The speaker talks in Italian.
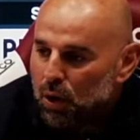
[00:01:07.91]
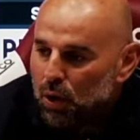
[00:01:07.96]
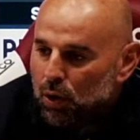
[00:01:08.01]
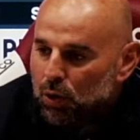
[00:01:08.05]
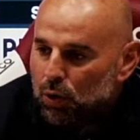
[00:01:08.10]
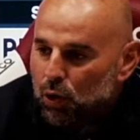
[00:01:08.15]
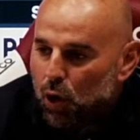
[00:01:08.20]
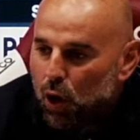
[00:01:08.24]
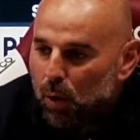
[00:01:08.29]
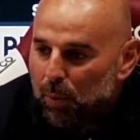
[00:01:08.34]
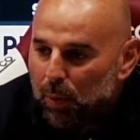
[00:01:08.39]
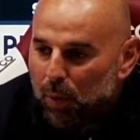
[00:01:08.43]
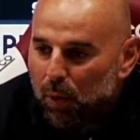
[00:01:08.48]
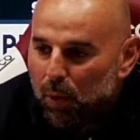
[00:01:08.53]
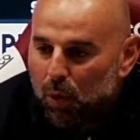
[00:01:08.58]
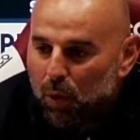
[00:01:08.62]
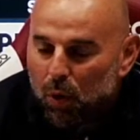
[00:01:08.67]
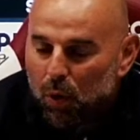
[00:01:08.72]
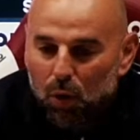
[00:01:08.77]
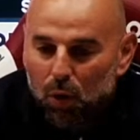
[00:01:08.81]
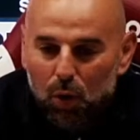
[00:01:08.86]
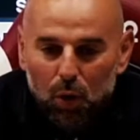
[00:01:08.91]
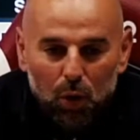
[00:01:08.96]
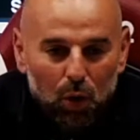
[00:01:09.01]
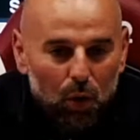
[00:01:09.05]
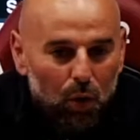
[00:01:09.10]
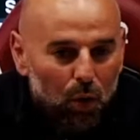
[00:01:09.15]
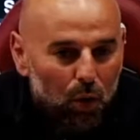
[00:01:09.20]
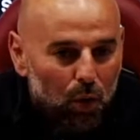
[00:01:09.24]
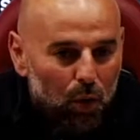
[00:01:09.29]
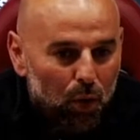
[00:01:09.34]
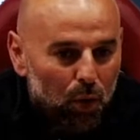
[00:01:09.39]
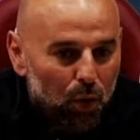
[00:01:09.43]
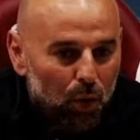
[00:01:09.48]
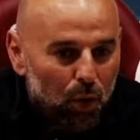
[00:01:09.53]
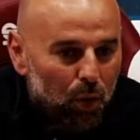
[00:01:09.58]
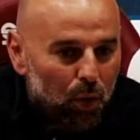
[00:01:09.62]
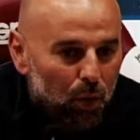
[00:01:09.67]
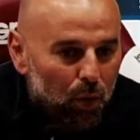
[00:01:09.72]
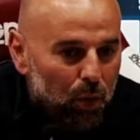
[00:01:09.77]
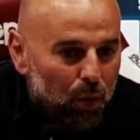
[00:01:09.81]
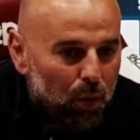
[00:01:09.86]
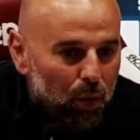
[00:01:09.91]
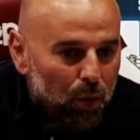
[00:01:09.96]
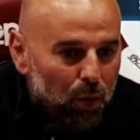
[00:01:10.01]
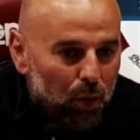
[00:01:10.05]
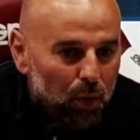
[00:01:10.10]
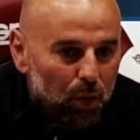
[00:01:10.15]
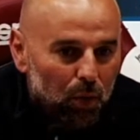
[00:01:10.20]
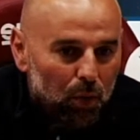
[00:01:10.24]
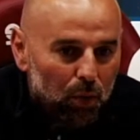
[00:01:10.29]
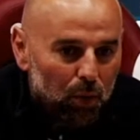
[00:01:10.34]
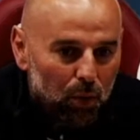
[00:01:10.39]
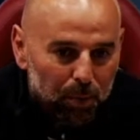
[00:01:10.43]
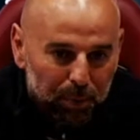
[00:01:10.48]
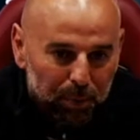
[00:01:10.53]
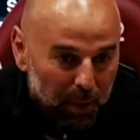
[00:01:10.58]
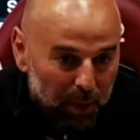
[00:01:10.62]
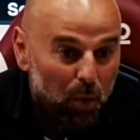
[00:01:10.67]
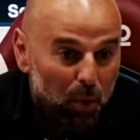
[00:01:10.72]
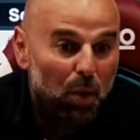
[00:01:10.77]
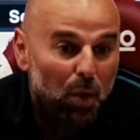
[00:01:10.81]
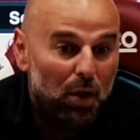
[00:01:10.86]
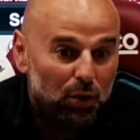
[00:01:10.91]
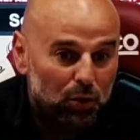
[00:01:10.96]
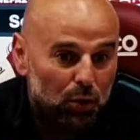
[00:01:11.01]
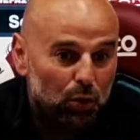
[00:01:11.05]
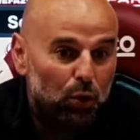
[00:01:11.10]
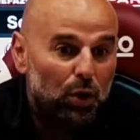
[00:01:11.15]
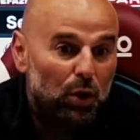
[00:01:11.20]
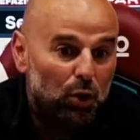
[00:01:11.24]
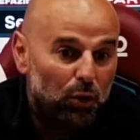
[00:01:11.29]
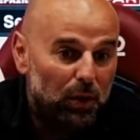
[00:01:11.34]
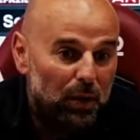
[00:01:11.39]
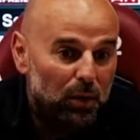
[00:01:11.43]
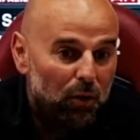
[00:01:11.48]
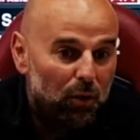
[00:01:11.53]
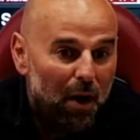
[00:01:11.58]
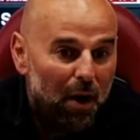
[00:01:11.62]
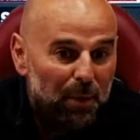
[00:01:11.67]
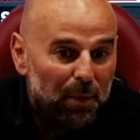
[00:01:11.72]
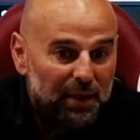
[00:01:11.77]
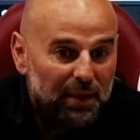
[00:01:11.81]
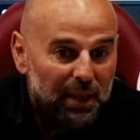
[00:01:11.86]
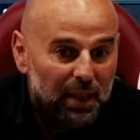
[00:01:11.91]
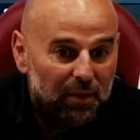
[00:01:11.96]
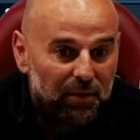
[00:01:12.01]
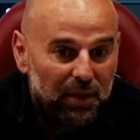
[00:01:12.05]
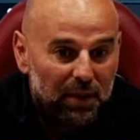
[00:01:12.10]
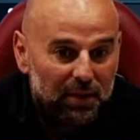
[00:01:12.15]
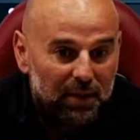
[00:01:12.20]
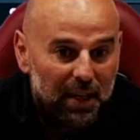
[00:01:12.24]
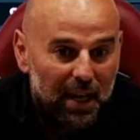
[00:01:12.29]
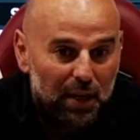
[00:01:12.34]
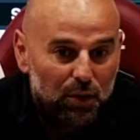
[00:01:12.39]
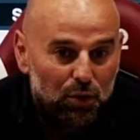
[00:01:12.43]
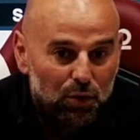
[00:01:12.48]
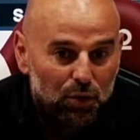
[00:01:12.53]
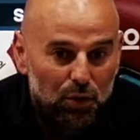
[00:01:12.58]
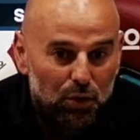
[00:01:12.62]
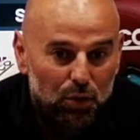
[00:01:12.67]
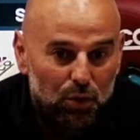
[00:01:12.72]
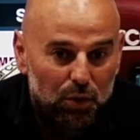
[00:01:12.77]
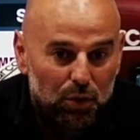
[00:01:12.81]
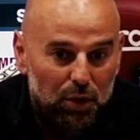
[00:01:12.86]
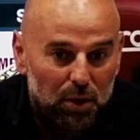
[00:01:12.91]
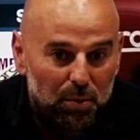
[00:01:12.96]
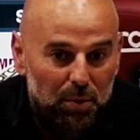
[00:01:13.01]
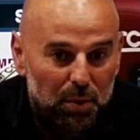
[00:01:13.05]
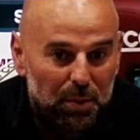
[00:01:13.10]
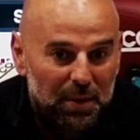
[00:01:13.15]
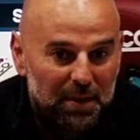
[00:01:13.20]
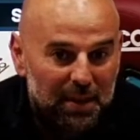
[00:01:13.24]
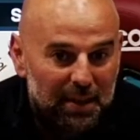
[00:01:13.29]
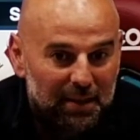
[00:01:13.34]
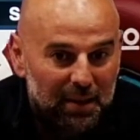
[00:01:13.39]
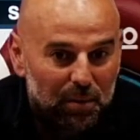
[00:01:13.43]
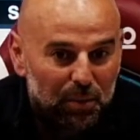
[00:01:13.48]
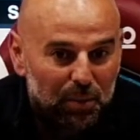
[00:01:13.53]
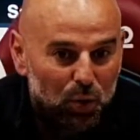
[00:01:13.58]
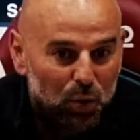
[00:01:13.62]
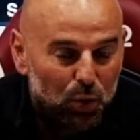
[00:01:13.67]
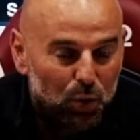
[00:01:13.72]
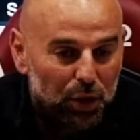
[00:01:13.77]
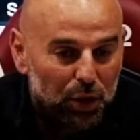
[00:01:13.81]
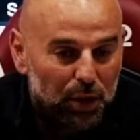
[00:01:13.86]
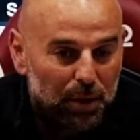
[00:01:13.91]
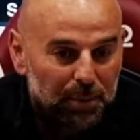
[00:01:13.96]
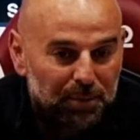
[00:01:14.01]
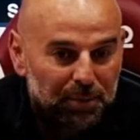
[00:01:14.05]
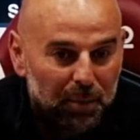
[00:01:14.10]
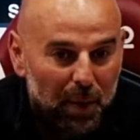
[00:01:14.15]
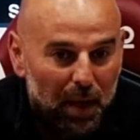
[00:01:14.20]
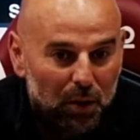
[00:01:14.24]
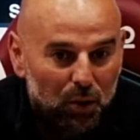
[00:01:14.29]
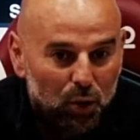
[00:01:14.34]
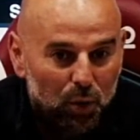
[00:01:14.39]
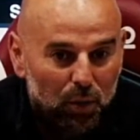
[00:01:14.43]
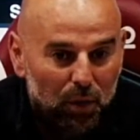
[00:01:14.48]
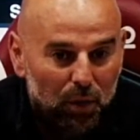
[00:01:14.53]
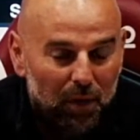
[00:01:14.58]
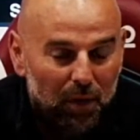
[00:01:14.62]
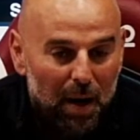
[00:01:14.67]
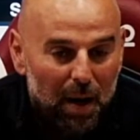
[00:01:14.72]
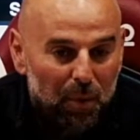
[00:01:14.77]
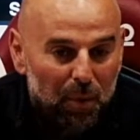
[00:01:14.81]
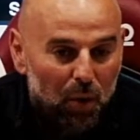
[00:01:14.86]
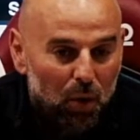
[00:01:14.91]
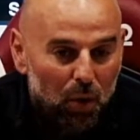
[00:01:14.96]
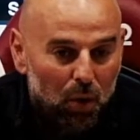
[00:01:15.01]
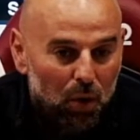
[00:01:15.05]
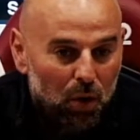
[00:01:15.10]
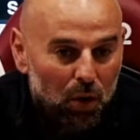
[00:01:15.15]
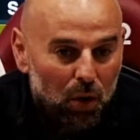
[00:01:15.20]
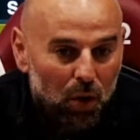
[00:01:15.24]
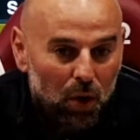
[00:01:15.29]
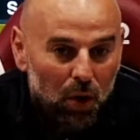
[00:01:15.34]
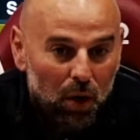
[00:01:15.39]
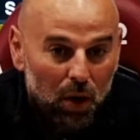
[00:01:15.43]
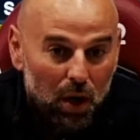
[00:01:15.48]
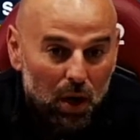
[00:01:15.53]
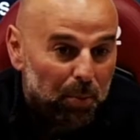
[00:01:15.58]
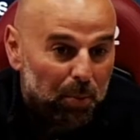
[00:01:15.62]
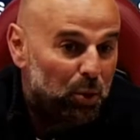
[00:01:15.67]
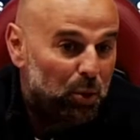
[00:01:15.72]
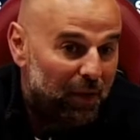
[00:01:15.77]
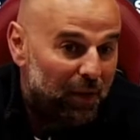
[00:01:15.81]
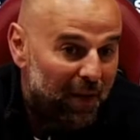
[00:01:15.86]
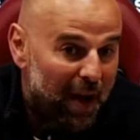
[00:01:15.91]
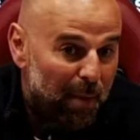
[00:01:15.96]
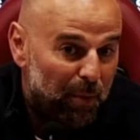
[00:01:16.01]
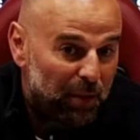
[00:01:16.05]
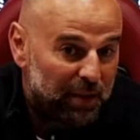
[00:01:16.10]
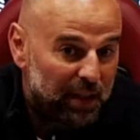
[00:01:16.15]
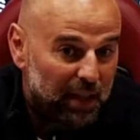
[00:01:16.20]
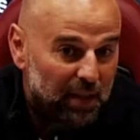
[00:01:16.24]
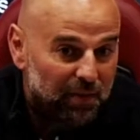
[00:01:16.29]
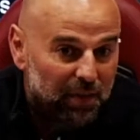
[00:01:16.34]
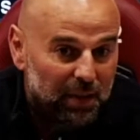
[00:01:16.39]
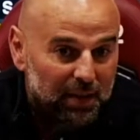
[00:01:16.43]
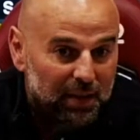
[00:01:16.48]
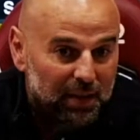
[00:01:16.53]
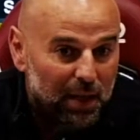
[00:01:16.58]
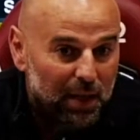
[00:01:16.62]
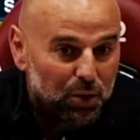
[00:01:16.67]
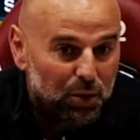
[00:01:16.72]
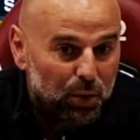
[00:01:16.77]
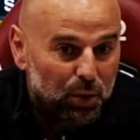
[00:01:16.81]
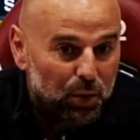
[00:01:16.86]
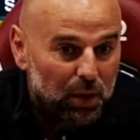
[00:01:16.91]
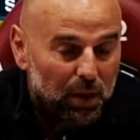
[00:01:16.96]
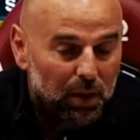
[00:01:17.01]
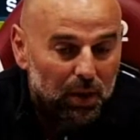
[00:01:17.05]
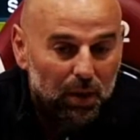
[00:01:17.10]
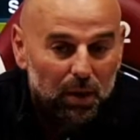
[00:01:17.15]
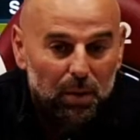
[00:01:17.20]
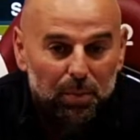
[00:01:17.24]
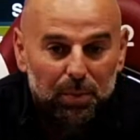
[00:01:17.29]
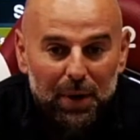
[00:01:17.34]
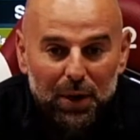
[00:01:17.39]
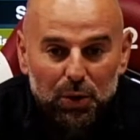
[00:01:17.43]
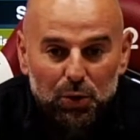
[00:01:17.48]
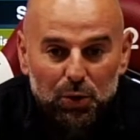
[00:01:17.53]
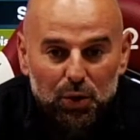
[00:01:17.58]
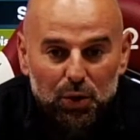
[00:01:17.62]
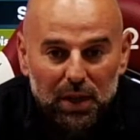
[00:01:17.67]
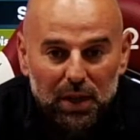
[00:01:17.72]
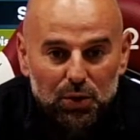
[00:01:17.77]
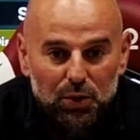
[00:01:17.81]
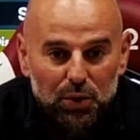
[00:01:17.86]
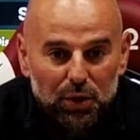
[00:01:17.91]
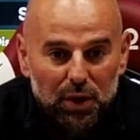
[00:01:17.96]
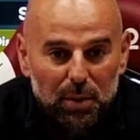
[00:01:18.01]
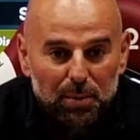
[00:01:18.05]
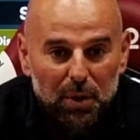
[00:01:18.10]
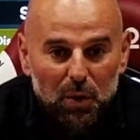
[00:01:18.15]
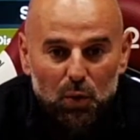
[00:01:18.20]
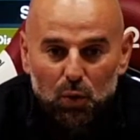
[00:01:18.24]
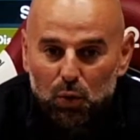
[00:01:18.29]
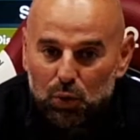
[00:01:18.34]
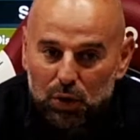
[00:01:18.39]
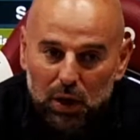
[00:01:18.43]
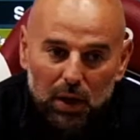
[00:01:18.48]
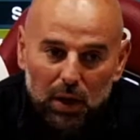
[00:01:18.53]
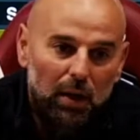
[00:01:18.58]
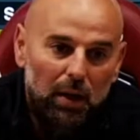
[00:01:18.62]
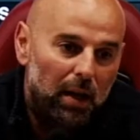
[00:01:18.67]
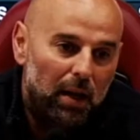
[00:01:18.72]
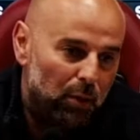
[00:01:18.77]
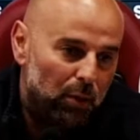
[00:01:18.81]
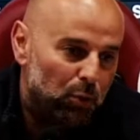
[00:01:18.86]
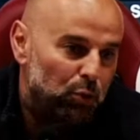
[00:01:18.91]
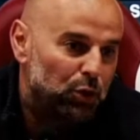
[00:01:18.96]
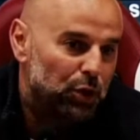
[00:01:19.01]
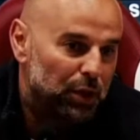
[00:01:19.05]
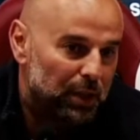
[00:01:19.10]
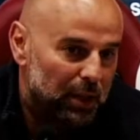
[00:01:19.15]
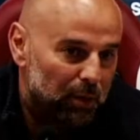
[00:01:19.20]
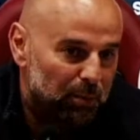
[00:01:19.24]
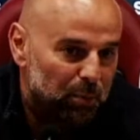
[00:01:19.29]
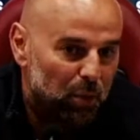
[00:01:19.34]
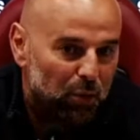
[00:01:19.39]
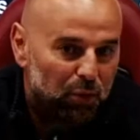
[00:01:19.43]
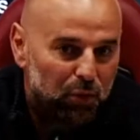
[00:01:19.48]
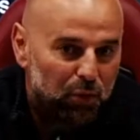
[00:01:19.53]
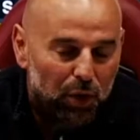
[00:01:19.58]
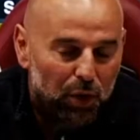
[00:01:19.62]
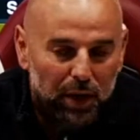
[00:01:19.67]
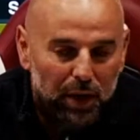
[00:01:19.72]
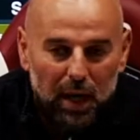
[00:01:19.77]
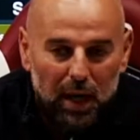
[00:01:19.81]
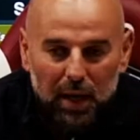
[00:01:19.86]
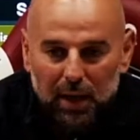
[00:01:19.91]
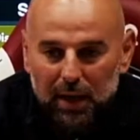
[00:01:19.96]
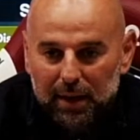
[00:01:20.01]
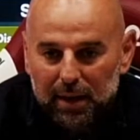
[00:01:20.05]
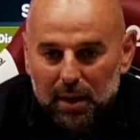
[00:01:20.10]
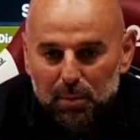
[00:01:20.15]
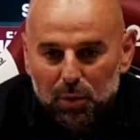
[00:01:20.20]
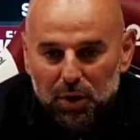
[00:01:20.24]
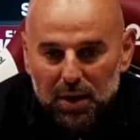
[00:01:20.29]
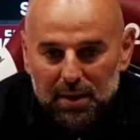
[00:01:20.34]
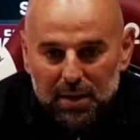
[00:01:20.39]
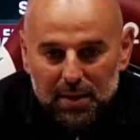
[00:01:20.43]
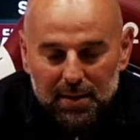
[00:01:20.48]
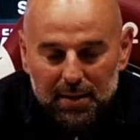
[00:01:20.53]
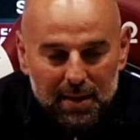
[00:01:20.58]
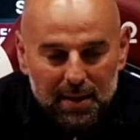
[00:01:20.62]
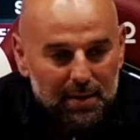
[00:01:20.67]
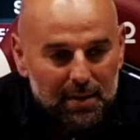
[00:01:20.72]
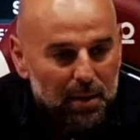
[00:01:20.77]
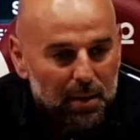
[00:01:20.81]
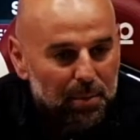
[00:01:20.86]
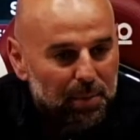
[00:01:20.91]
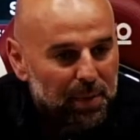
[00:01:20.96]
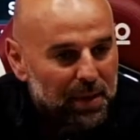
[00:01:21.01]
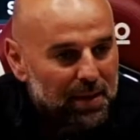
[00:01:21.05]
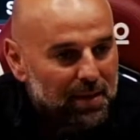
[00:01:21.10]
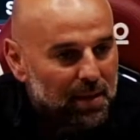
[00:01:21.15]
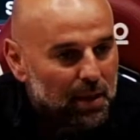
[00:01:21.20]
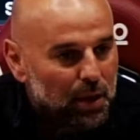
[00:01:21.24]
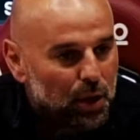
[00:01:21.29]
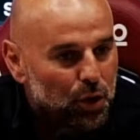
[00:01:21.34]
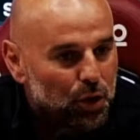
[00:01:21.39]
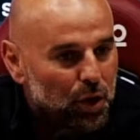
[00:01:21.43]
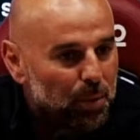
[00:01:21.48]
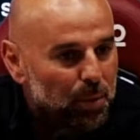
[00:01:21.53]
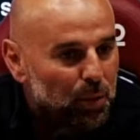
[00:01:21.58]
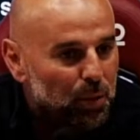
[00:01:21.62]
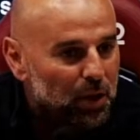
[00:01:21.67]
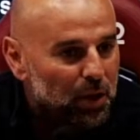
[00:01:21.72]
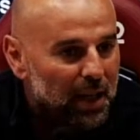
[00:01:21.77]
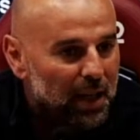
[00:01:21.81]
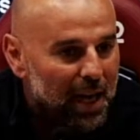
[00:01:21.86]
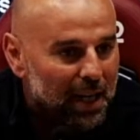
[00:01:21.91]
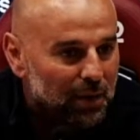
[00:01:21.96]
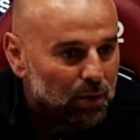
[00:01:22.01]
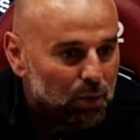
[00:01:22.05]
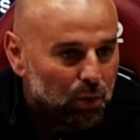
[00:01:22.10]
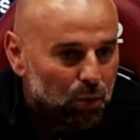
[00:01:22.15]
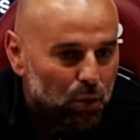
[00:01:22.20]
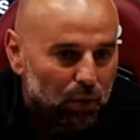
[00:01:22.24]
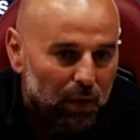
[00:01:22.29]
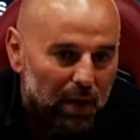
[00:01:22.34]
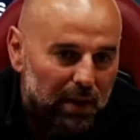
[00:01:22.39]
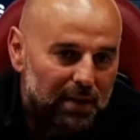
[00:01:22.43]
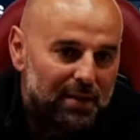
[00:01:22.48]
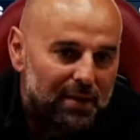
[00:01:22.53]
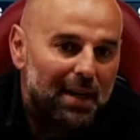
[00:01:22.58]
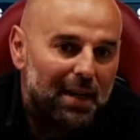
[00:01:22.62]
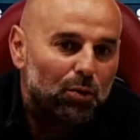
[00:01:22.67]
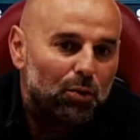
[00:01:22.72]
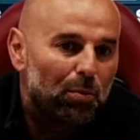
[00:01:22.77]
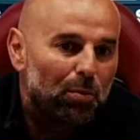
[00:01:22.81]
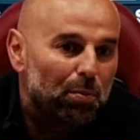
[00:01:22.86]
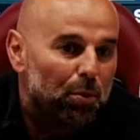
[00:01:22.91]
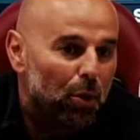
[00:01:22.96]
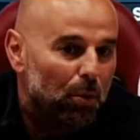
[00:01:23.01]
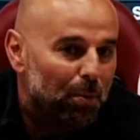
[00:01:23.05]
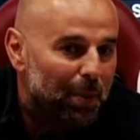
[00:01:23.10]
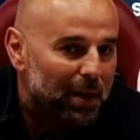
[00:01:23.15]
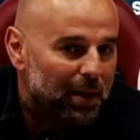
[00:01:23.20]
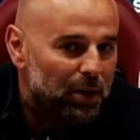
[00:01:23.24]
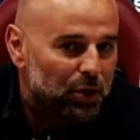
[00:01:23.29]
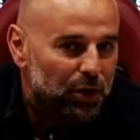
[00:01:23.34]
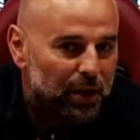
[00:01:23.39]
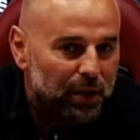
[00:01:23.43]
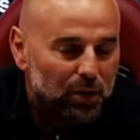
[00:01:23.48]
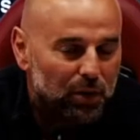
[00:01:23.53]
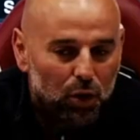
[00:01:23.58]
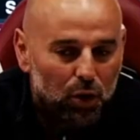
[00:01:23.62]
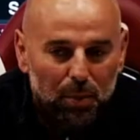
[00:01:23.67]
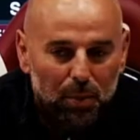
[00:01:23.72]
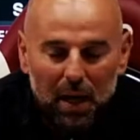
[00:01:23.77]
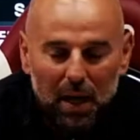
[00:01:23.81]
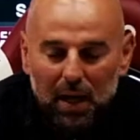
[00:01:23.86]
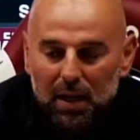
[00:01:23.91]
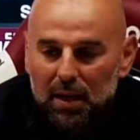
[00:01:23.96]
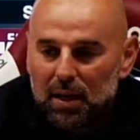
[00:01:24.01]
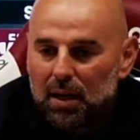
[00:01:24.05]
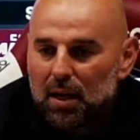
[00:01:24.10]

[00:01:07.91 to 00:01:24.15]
dopo il primo quarto d'ora dove dovevamo andare in vantaggio e non i primi sette minuti dovevamo e potevamo andare in vantaggio in quel paio di occasioni che abbiamo avute è uscita un po' fuori la, la Cremonese senza impensierisci più di tanto dove ha alzato un po' il baricentro ma